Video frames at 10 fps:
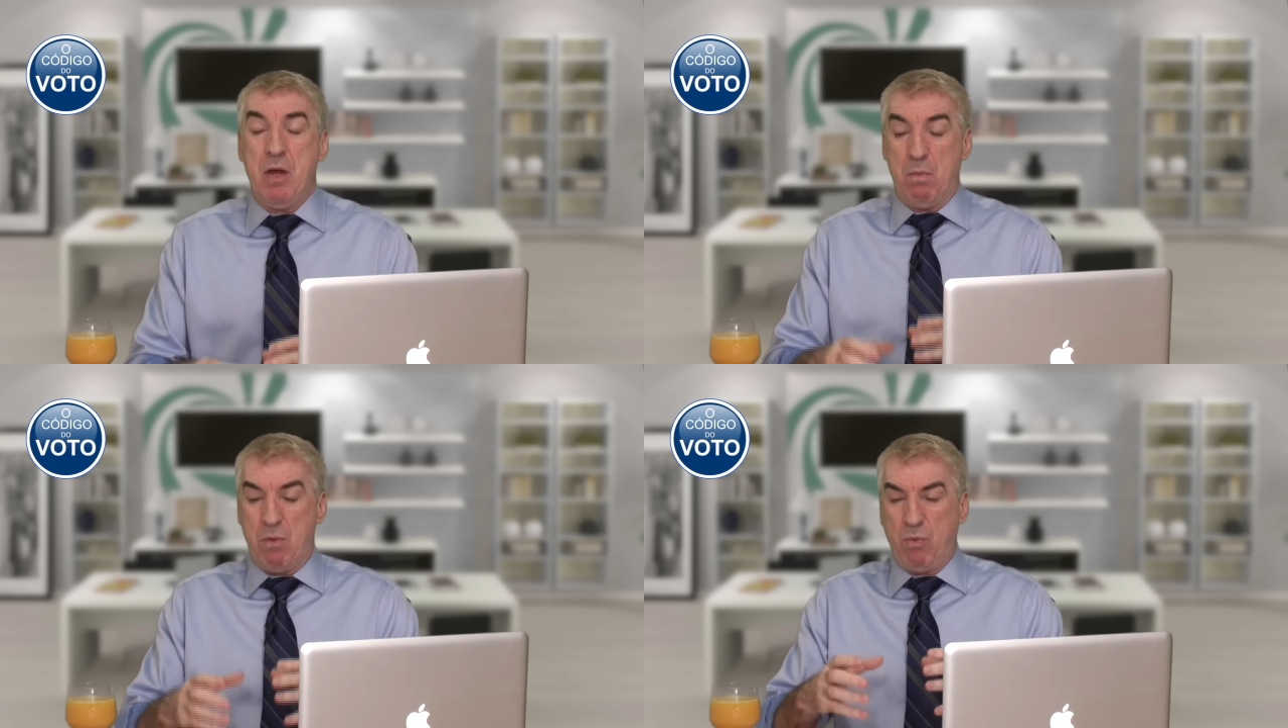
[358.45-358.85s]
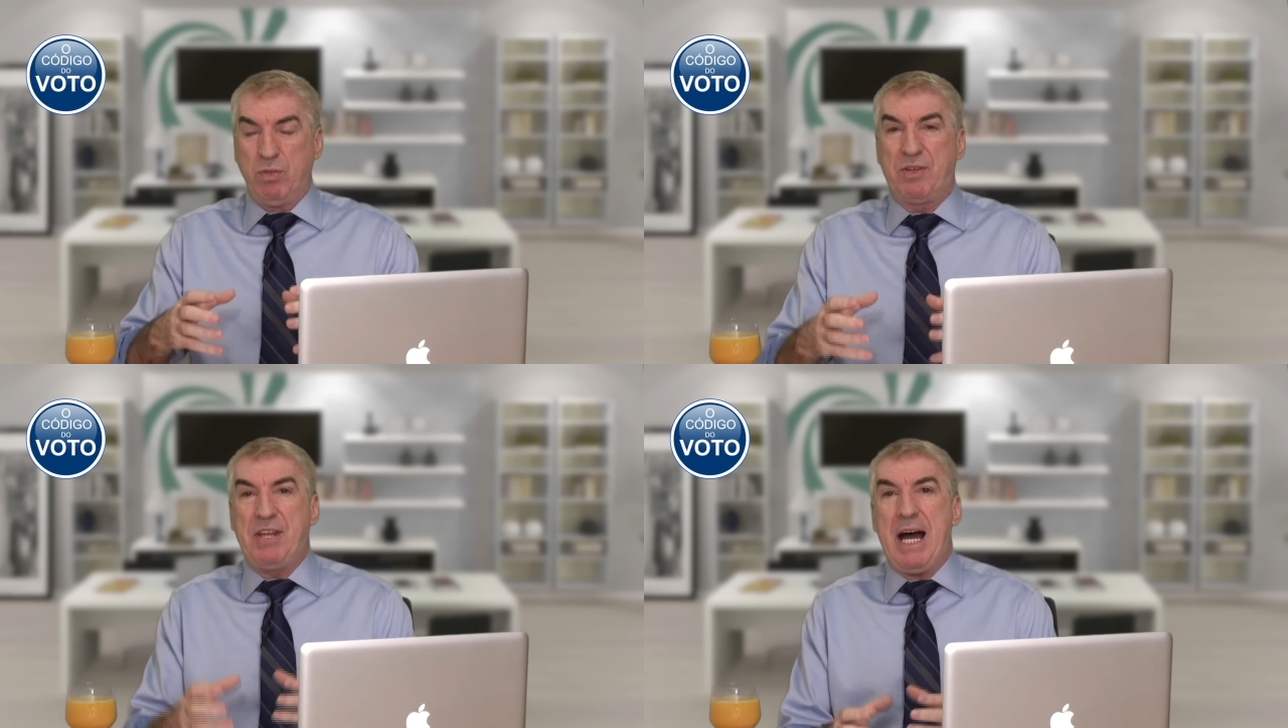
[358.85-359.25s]

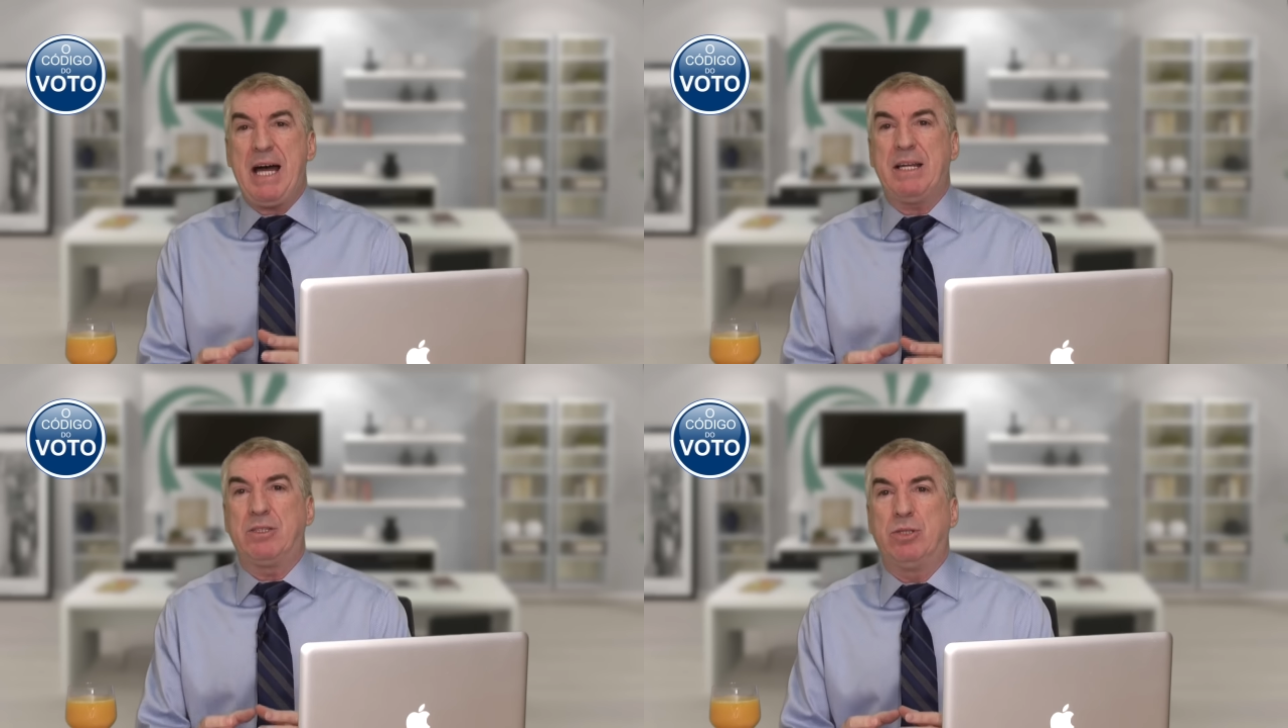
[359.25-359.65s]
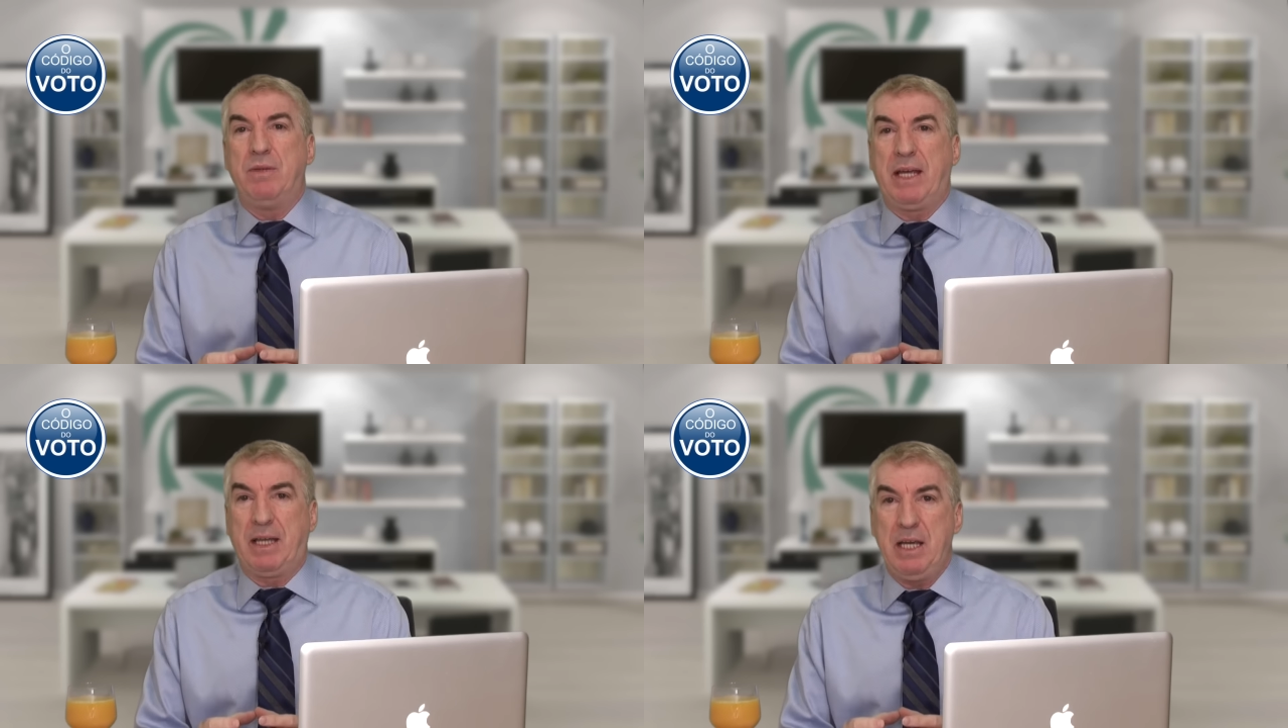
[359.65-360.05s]
montar a
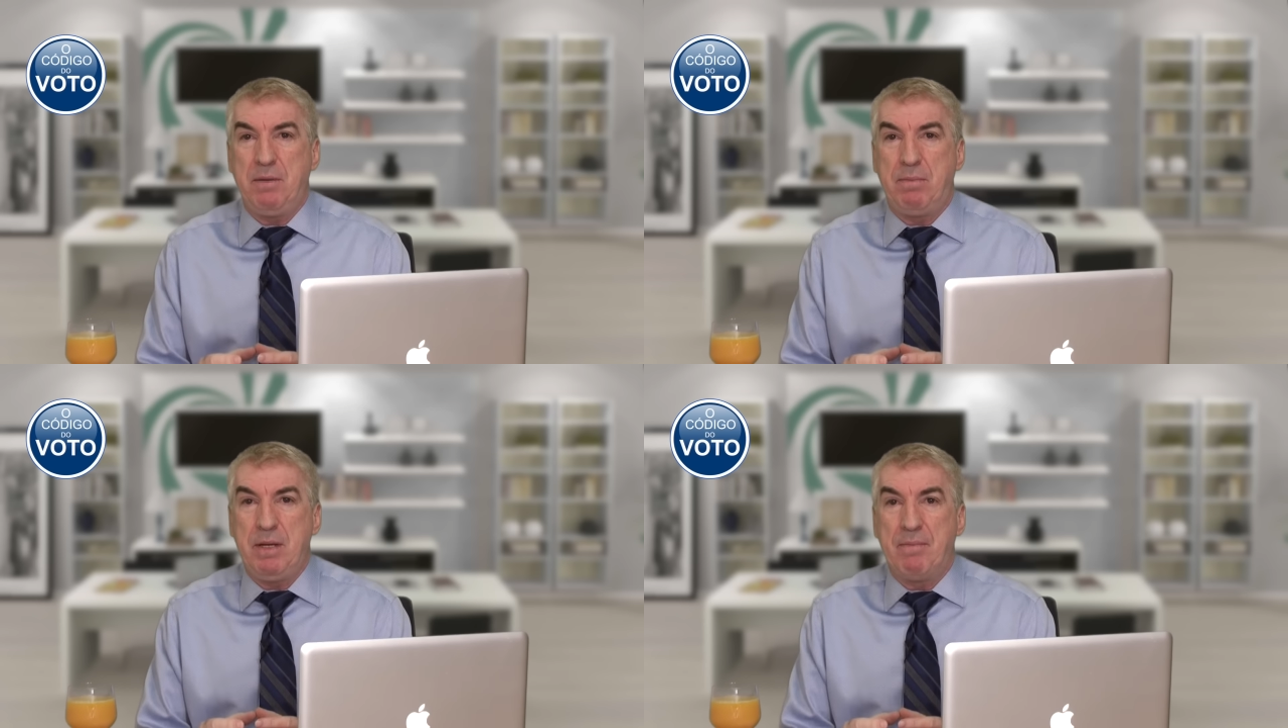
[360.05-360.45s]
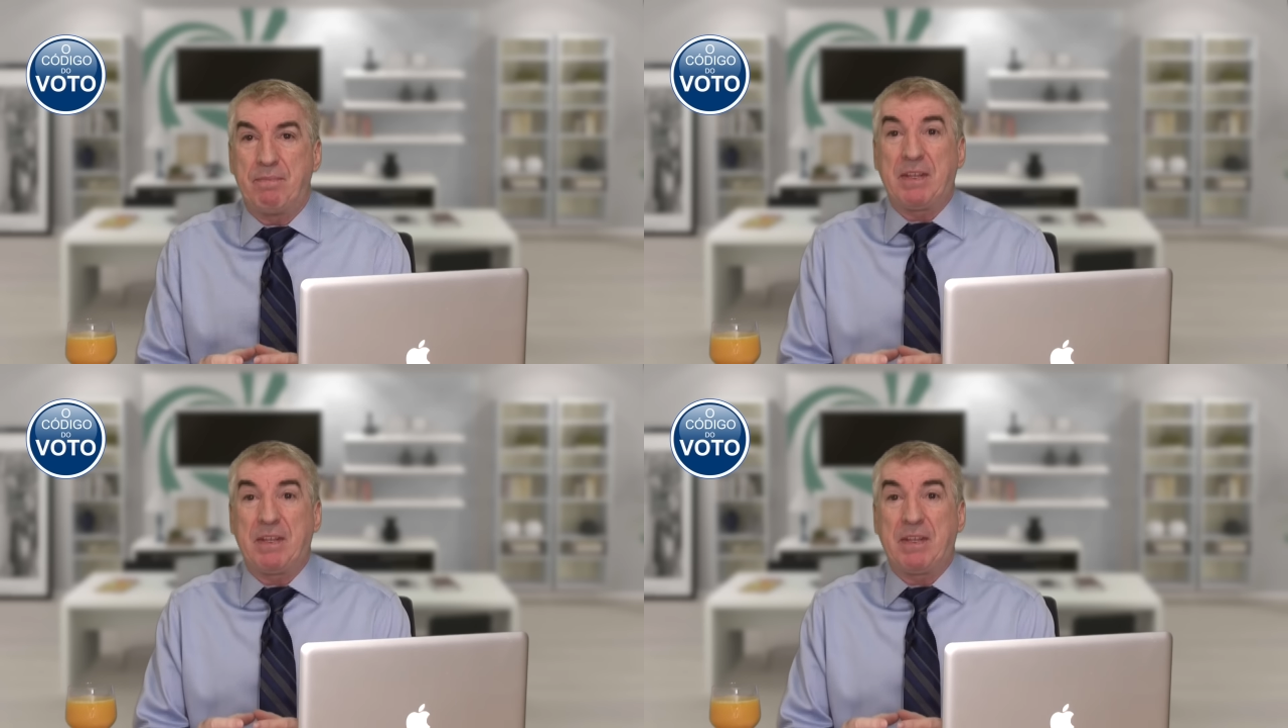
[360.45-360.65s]
sua equipe